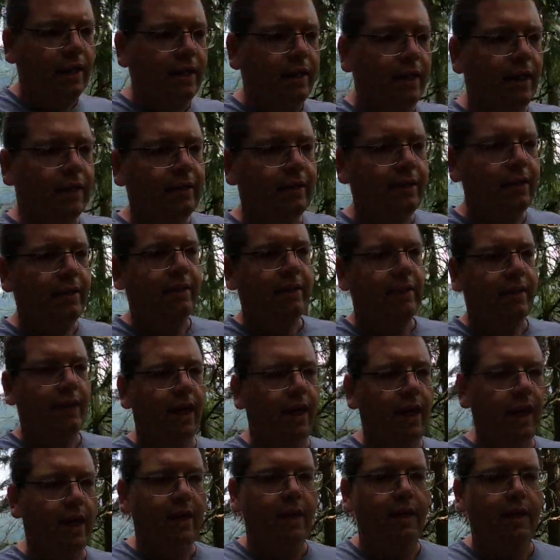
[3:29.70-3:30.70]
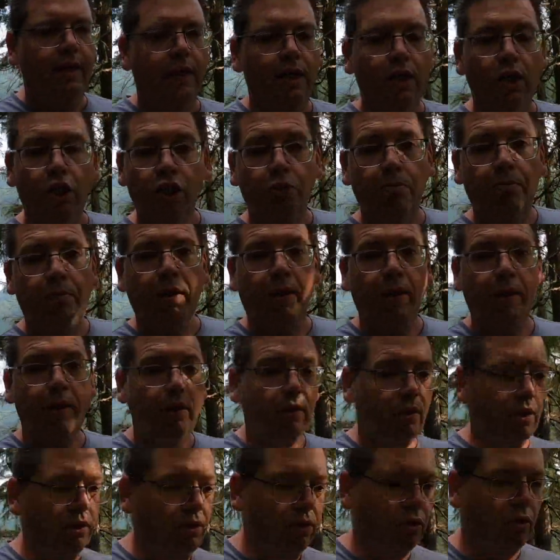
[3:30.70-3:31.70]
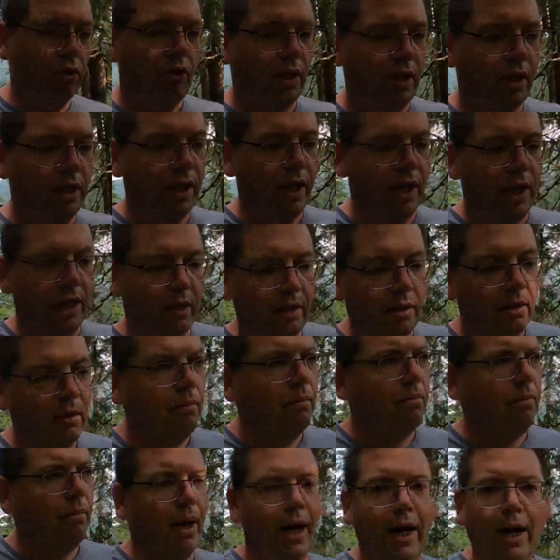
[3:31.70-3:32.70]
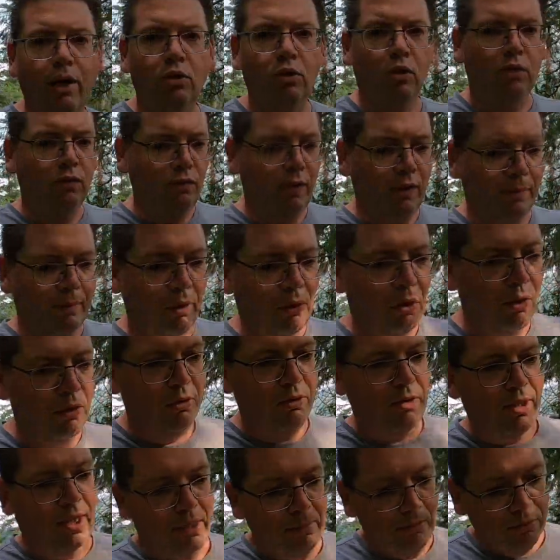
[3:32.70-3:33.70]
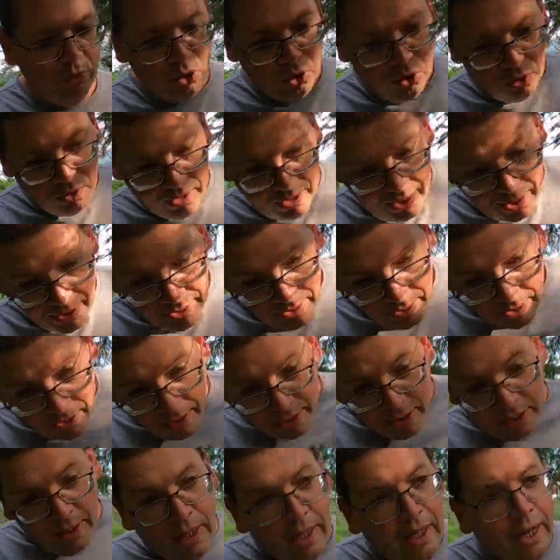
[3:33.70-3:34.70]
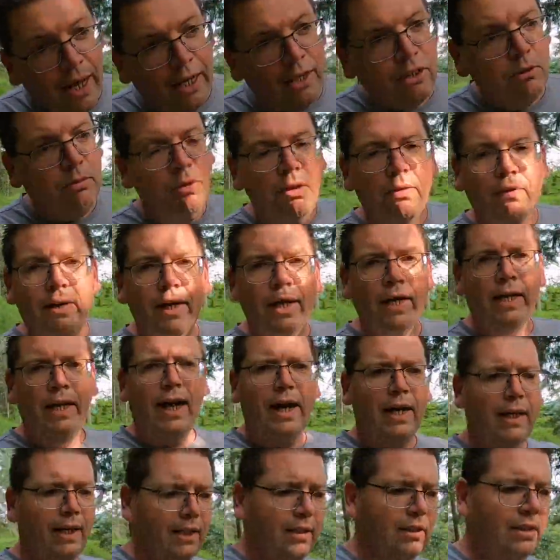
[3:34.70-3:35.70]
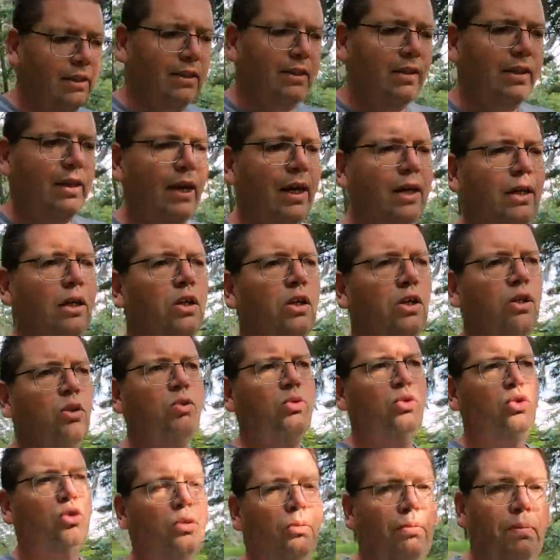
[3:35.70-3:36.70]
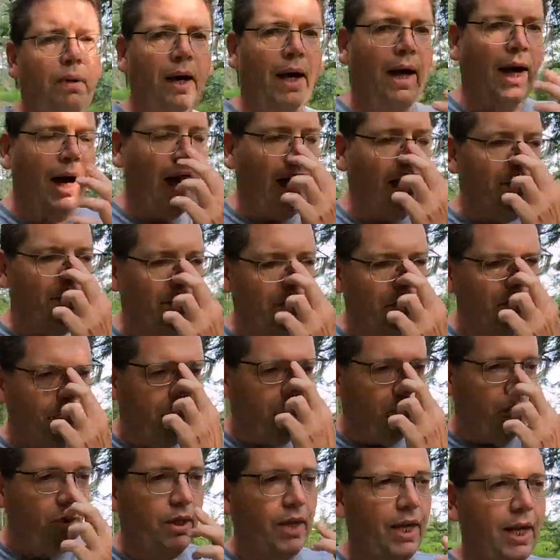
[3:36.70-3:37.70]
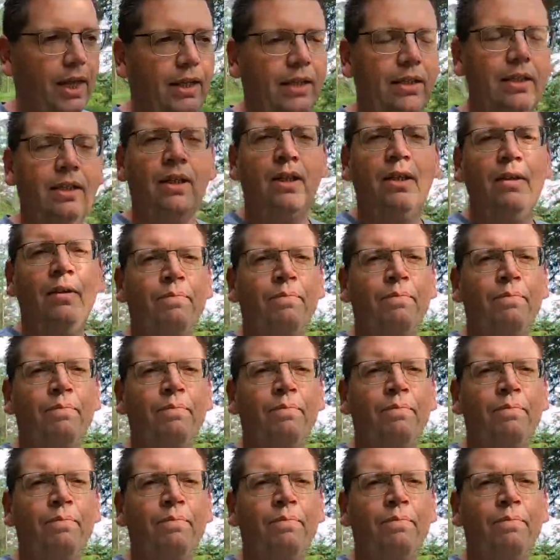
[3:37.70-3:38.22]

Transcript: das ist kein Sprint, sondern ein Marathon, wie man heutzutage immer so schön sagt. Also mir war klar, das ist kein YouTube-Hype-Projekt,